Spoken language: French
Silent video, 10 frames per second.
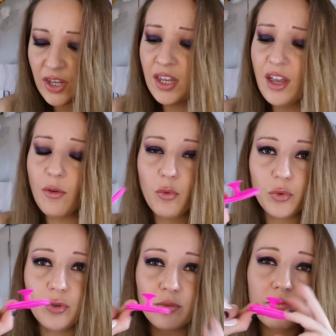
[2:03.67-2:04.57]
et un
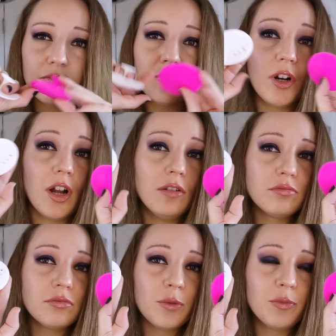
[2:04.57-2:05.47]
rose, voilà
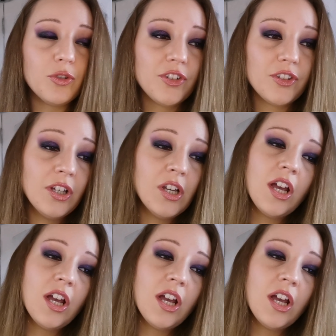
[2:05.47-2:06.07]
ceci.